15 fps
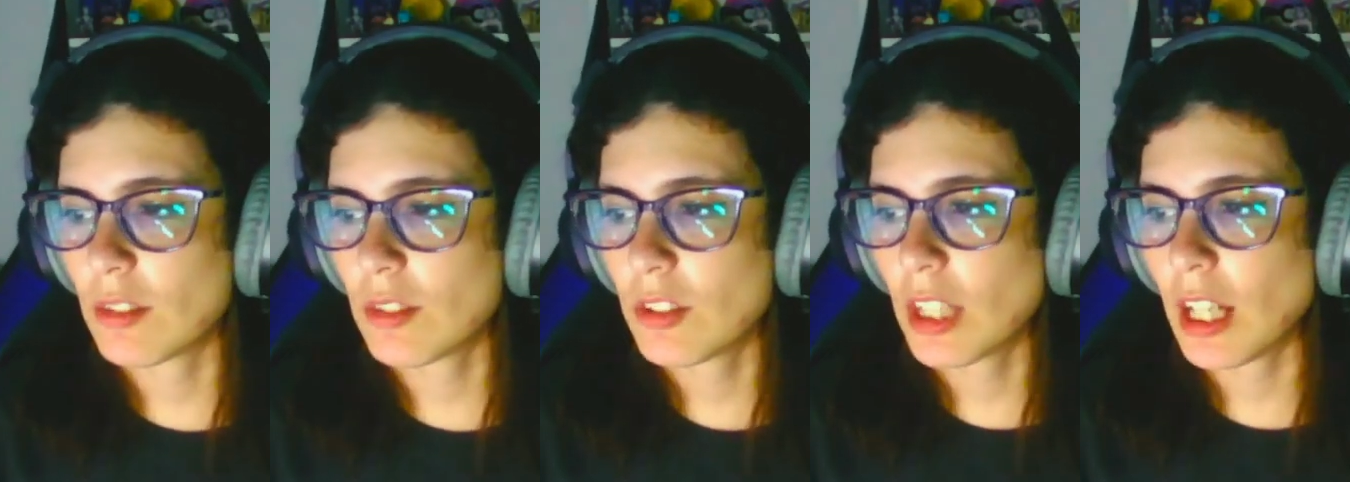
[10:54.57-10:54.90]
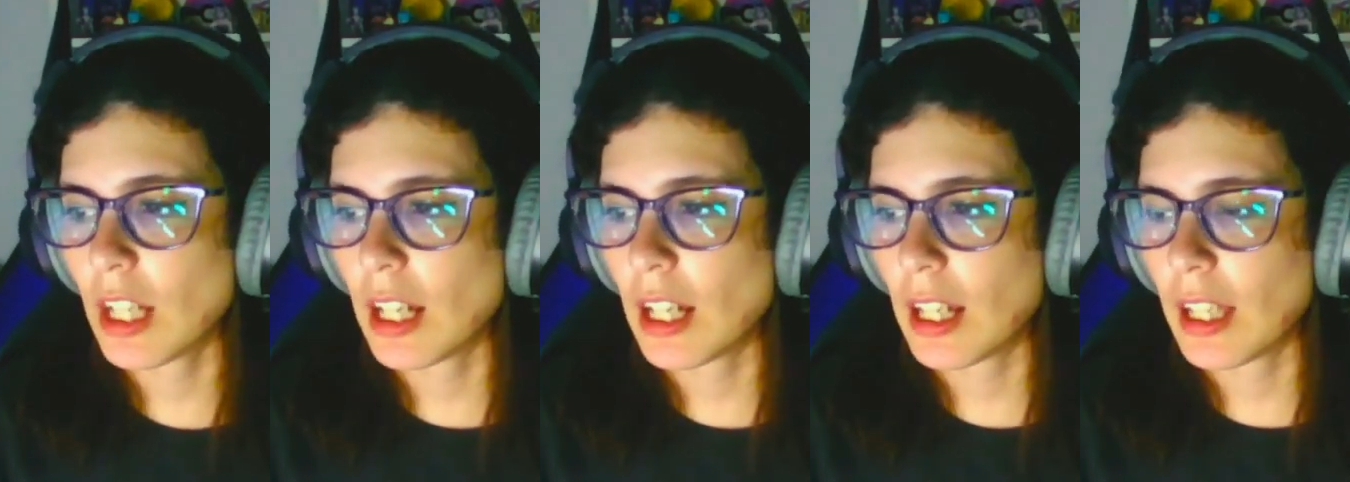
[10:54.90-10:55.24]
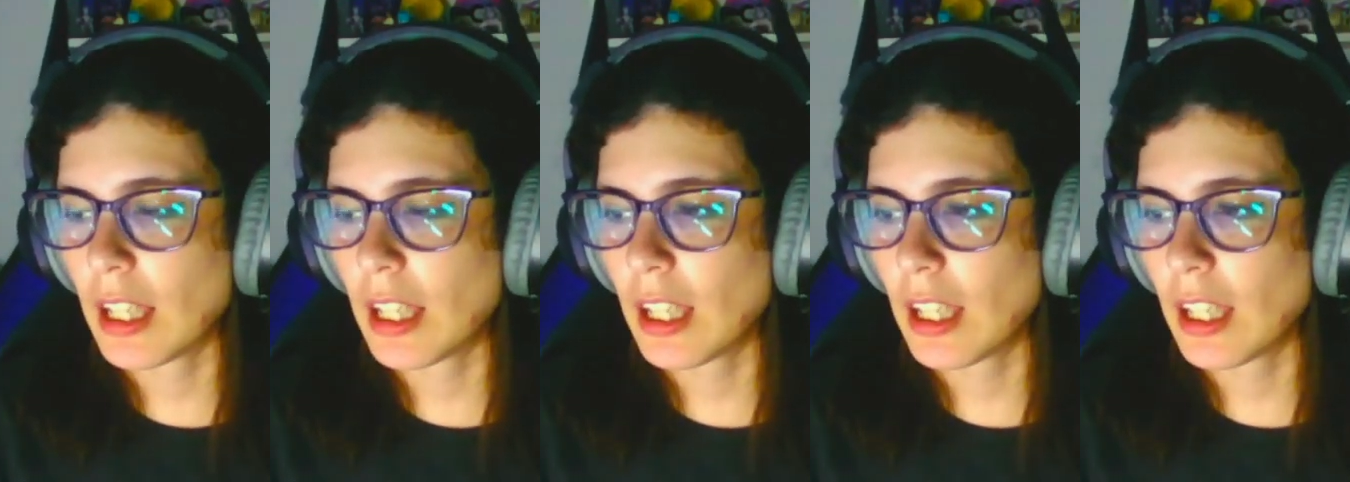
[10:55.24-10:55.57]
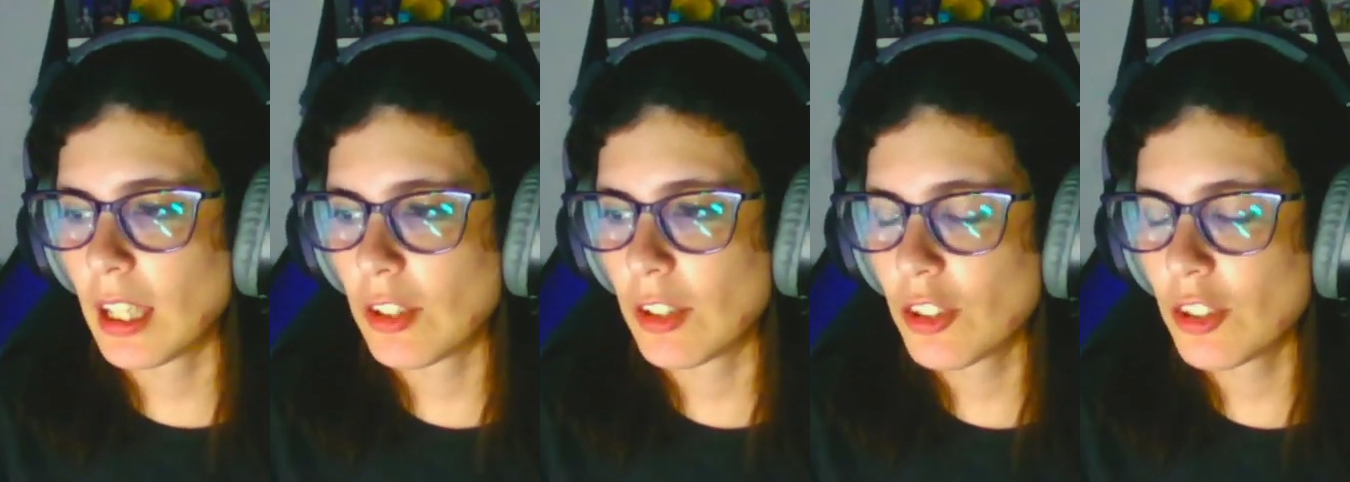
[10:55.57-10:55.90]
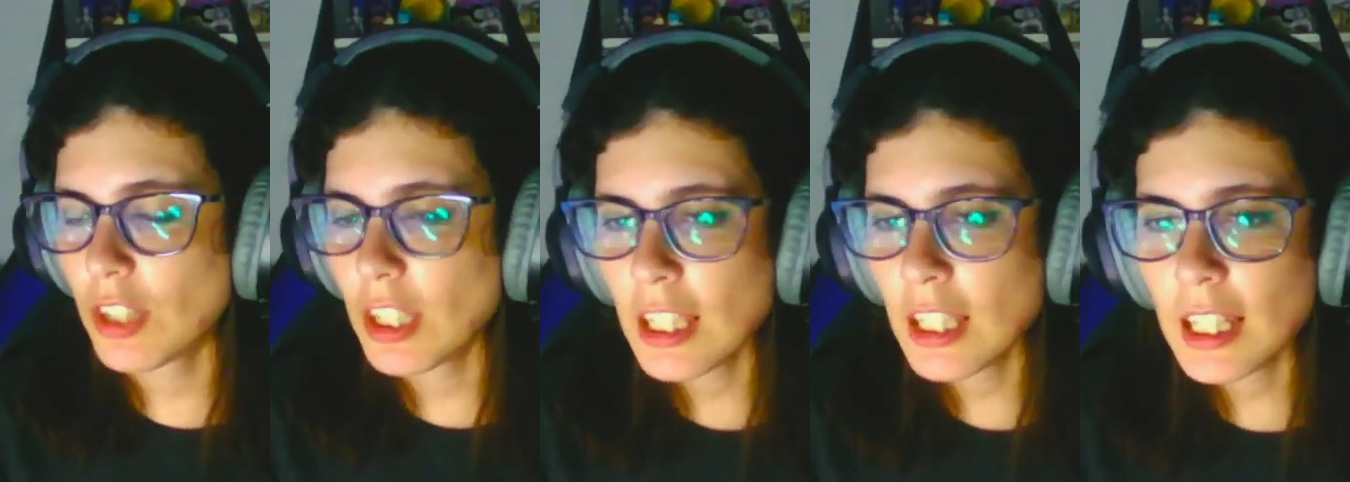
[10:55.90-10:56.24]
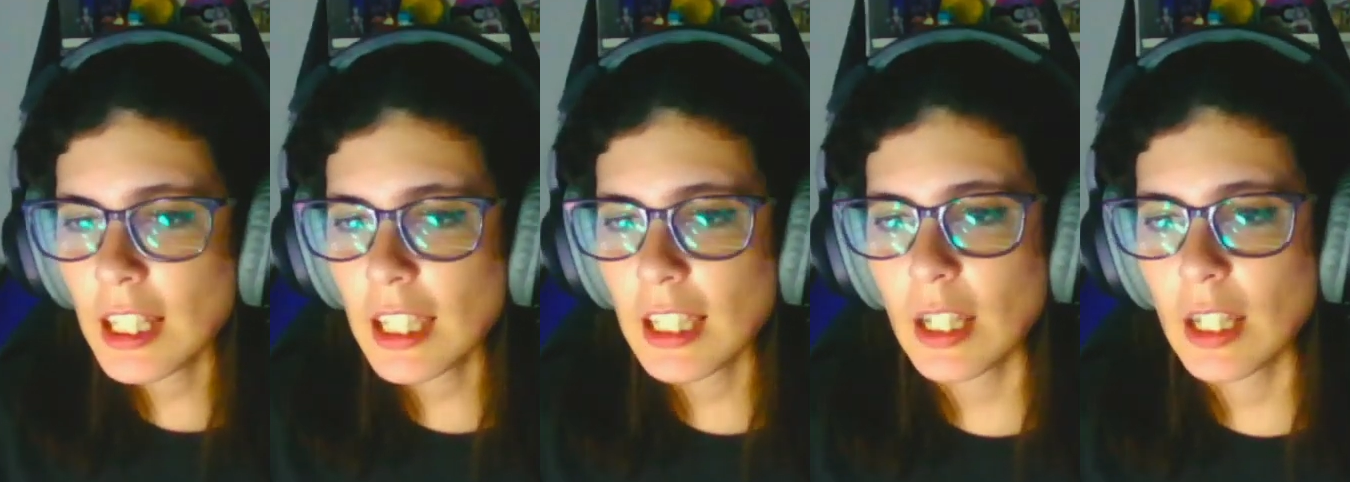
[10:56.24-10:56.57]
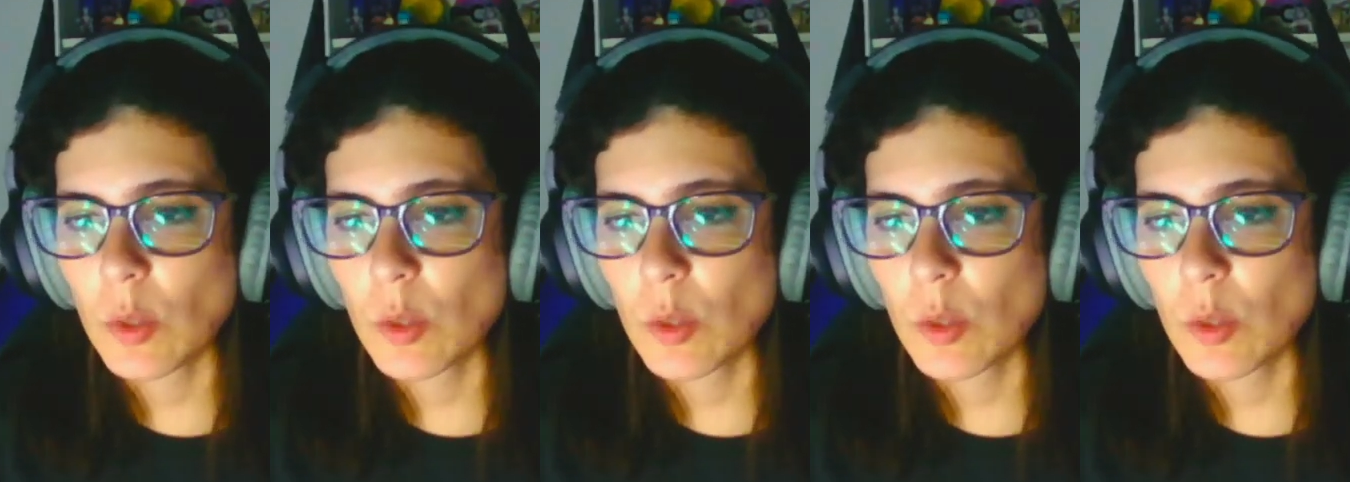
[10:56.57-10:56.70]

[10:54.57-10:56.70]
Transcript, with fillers: o sea, eh, yo diría que de la